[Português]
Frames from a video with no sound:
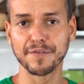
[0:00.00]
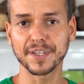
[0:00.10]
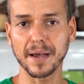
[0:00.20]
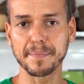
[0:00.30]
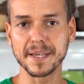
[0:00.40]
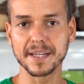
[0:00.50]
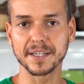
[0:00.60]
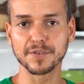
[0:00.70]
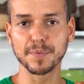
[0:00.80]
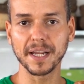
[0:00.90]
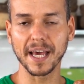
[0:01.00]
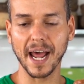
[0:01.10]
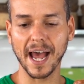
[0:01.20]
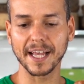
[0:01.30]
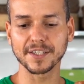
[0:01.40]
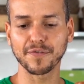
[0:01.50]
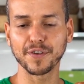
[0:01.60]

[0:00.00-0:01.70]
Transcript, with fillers: vitaminas, minerais,